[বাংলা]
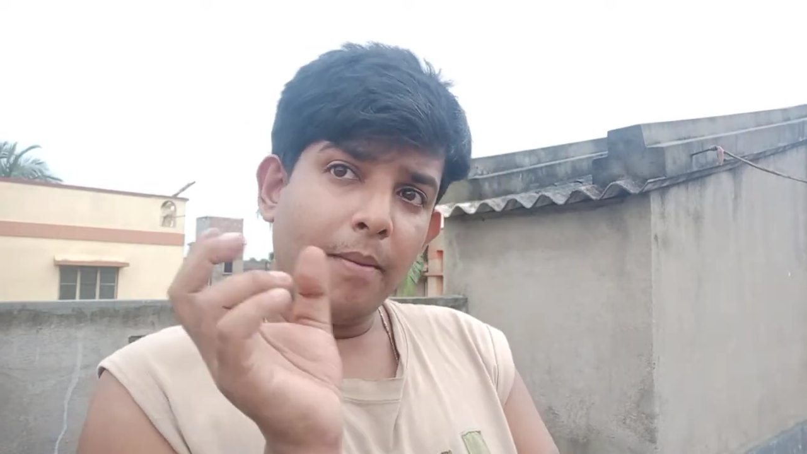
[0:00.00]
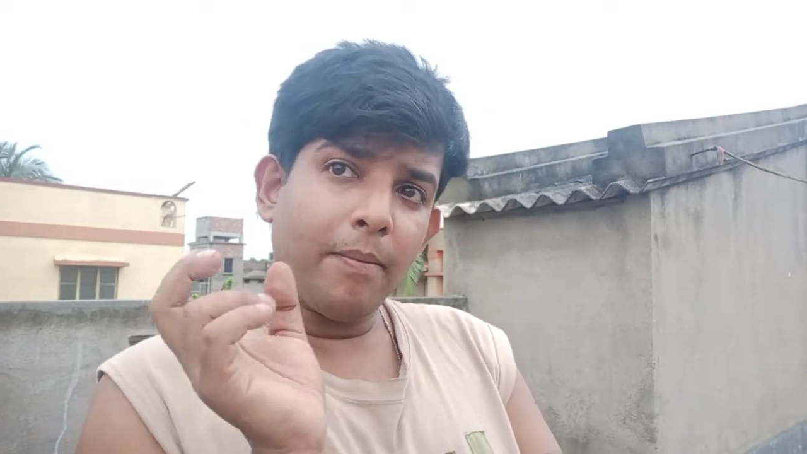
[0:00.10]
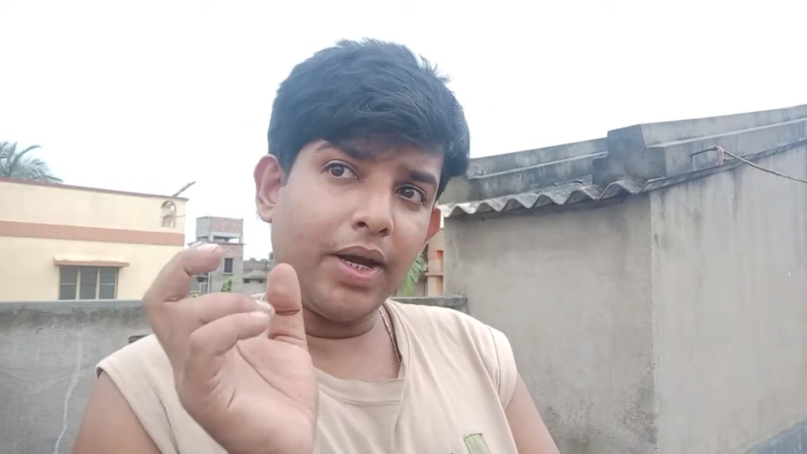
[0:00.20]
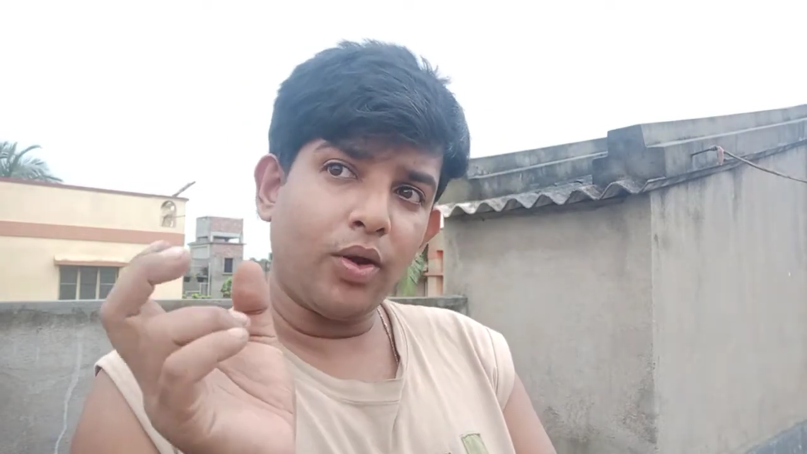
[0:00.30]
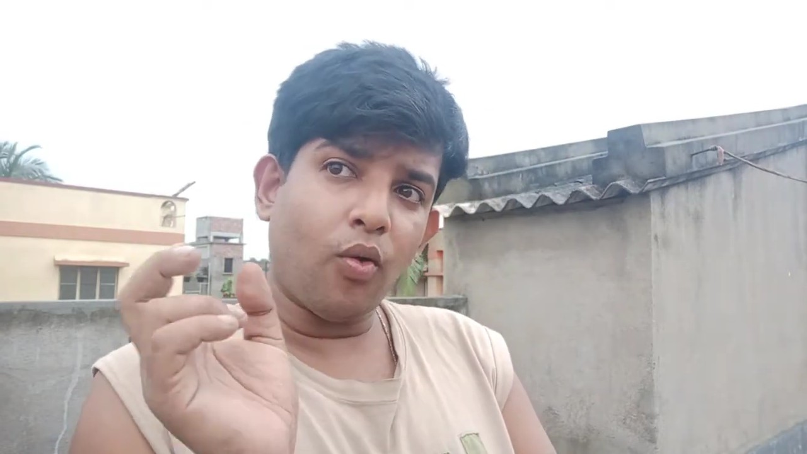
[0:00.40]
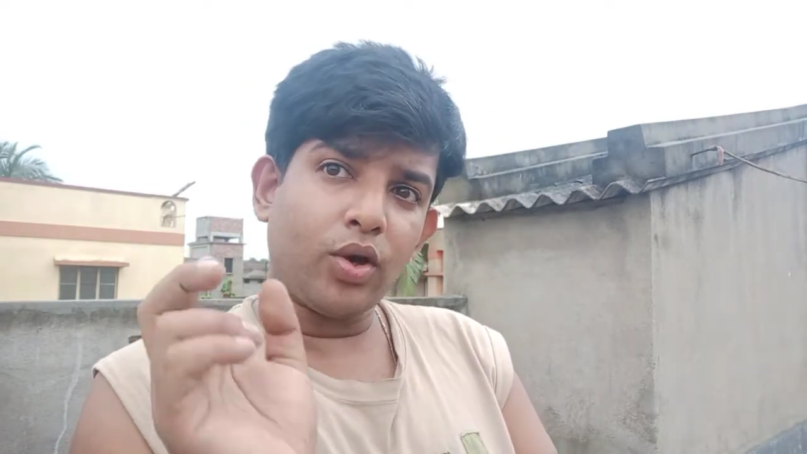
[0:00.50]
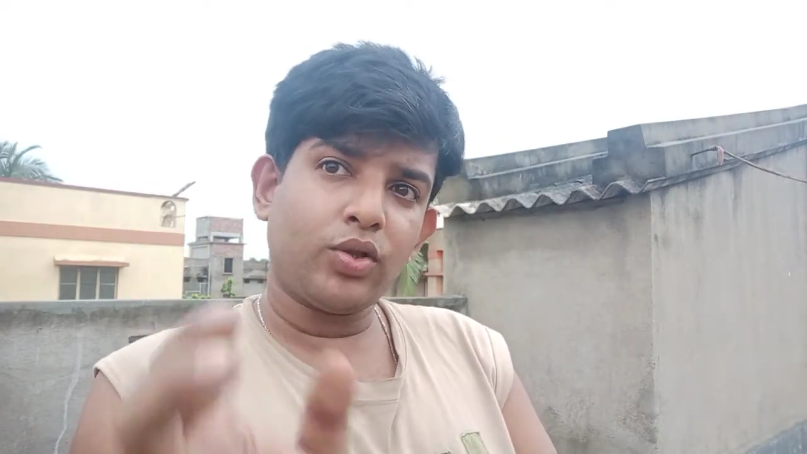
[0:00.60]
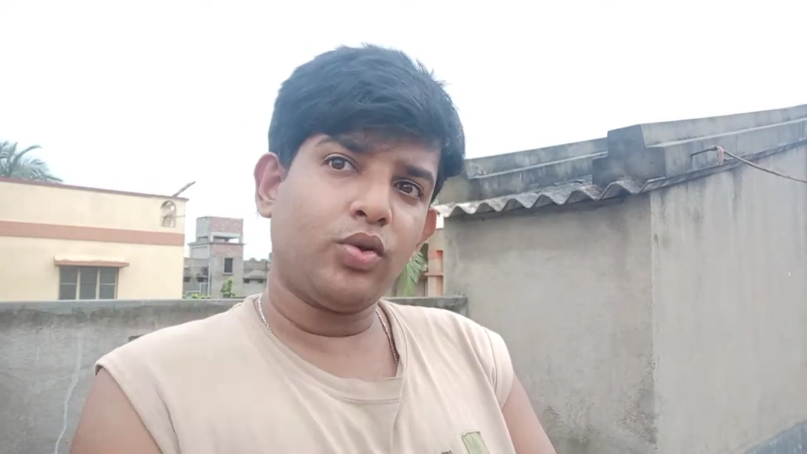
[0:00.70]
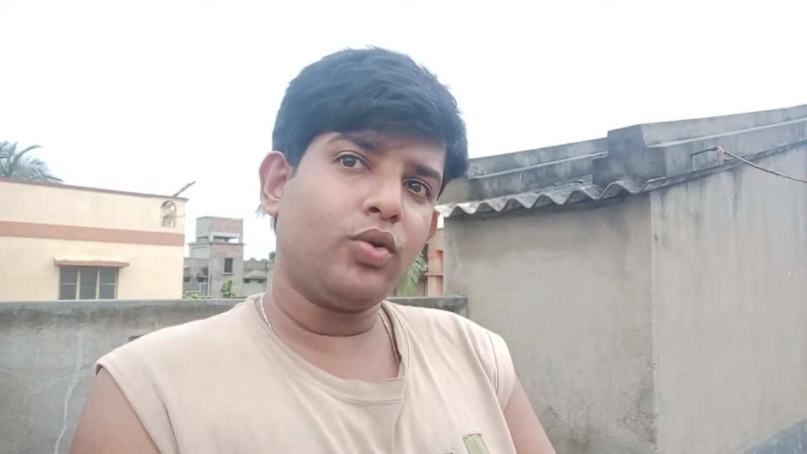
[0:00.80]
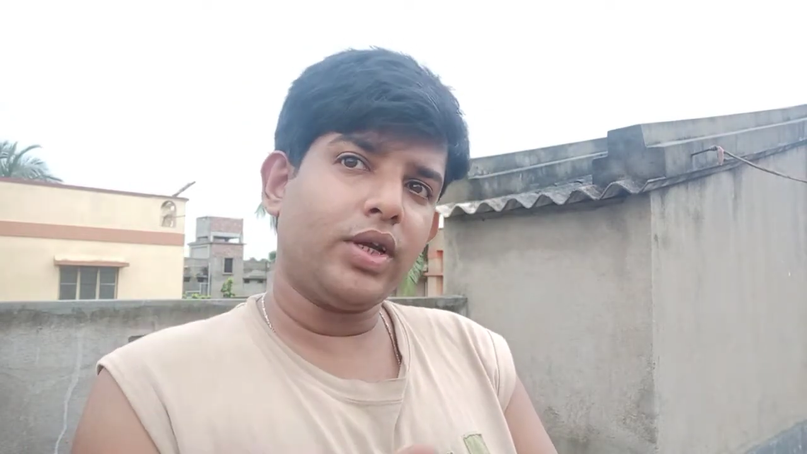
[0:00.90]
মানে
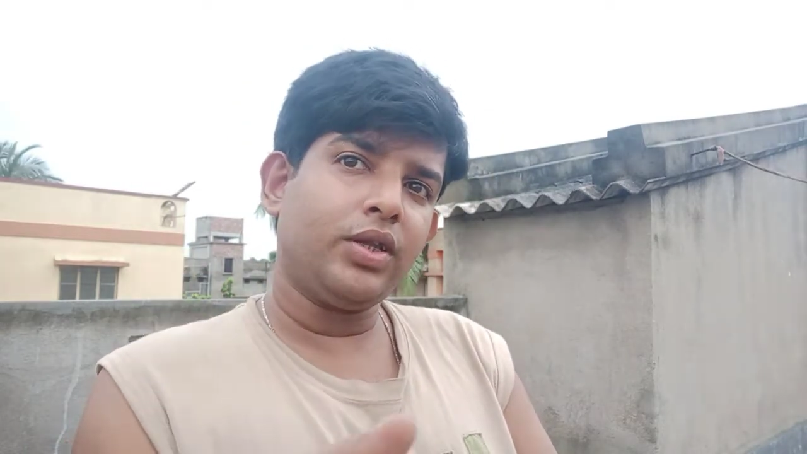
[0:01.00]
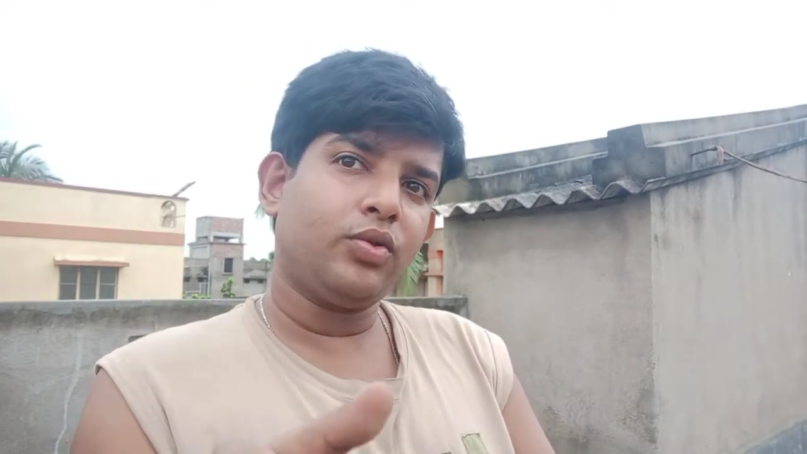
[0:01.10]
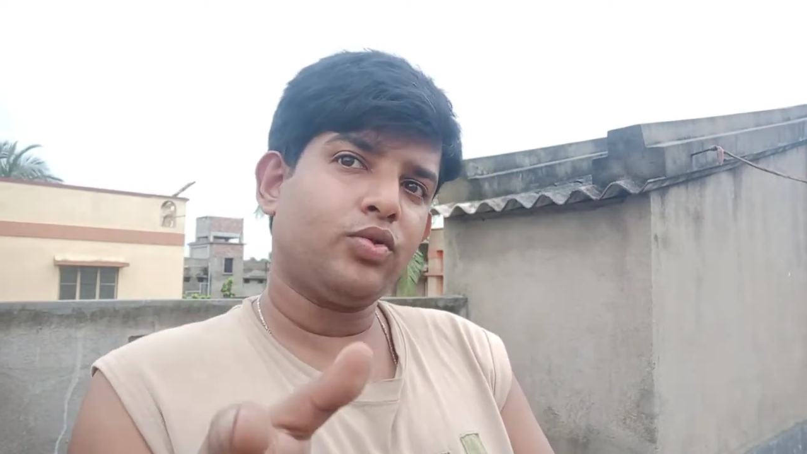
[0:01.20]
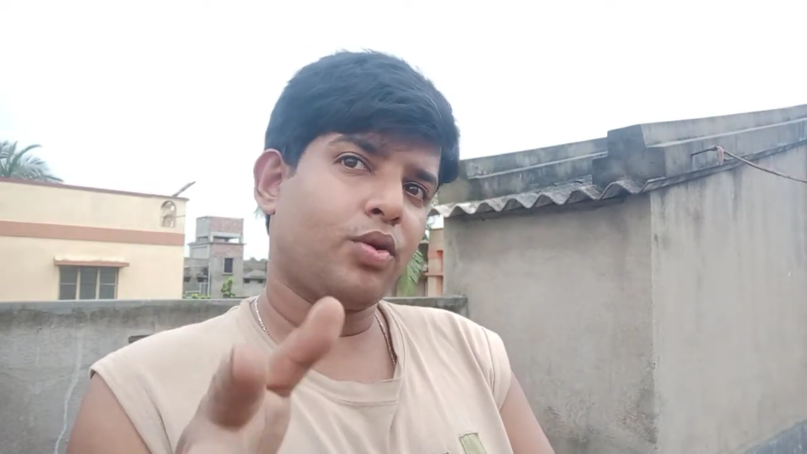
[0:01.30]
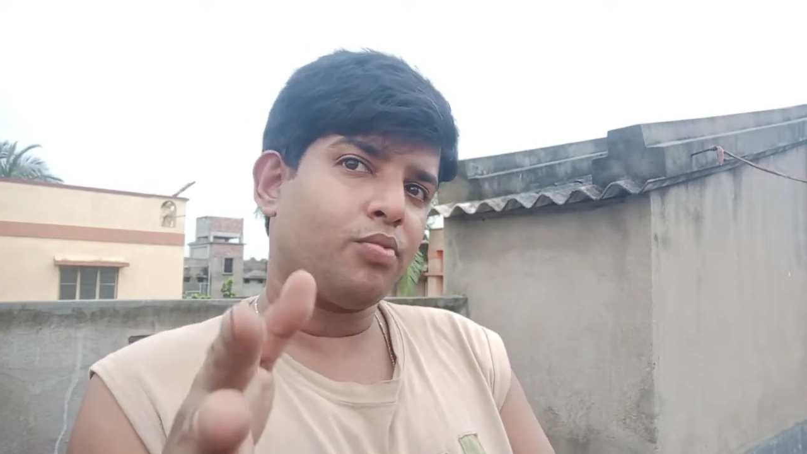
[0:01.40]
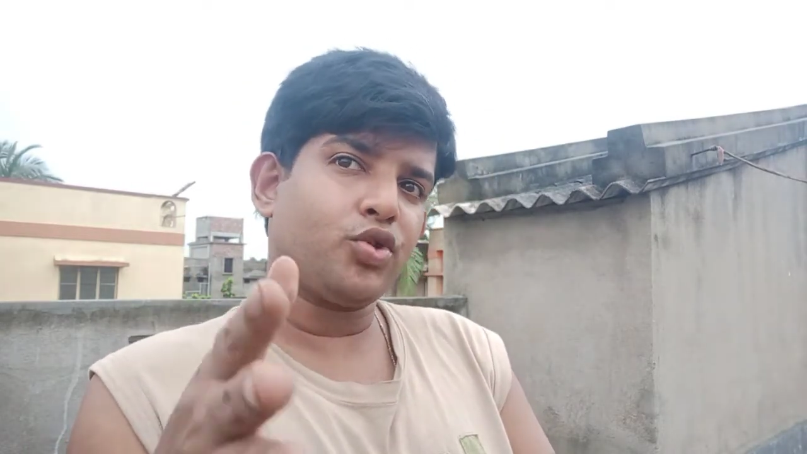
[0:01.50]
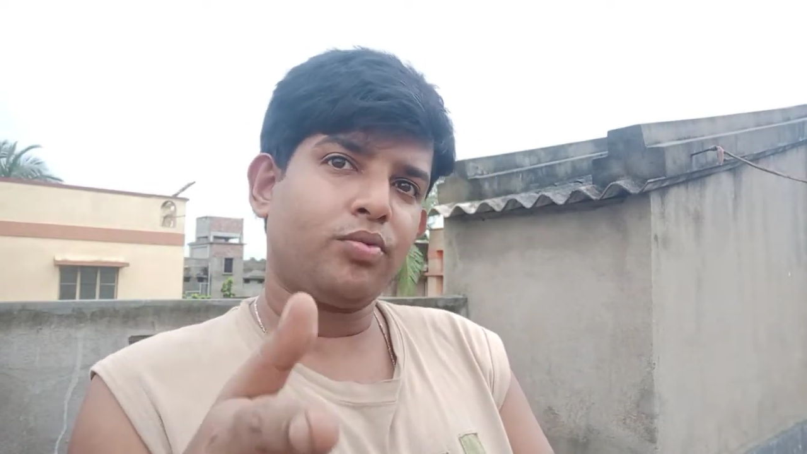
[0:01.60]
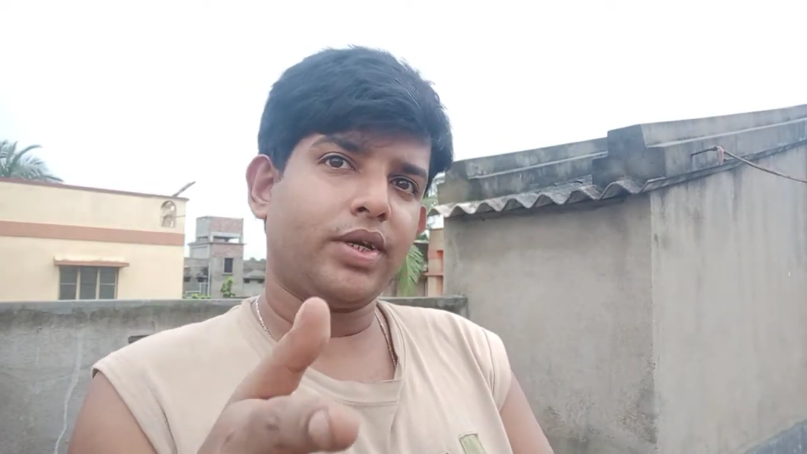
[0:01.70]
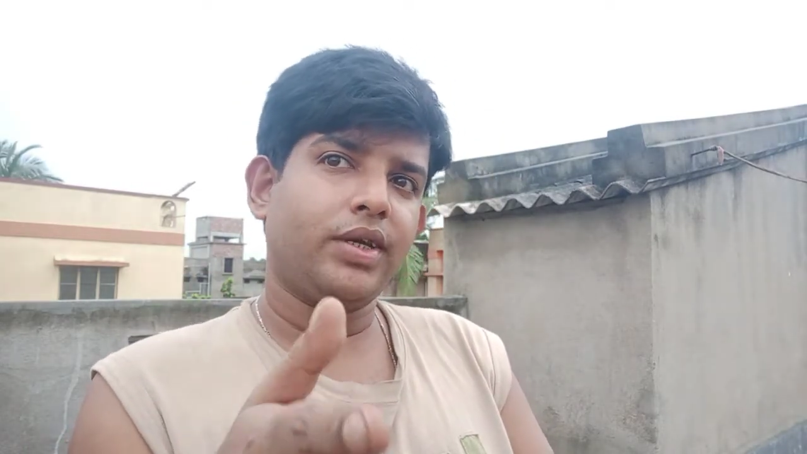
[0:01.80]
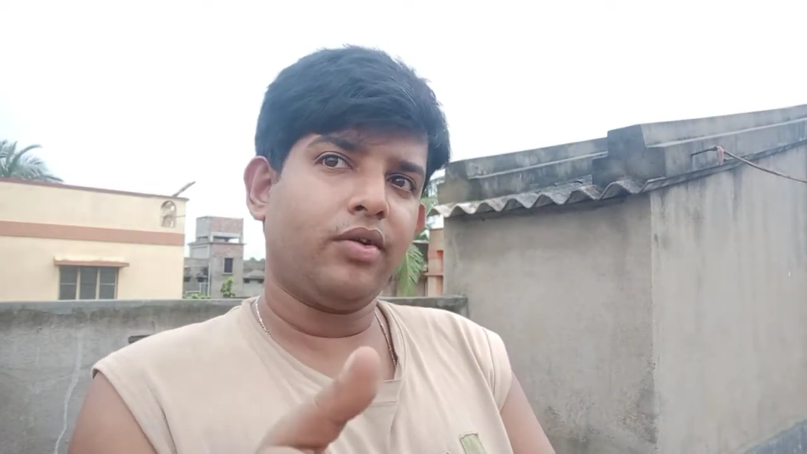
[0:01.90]
অর্থ কিন্তু সবসময় কি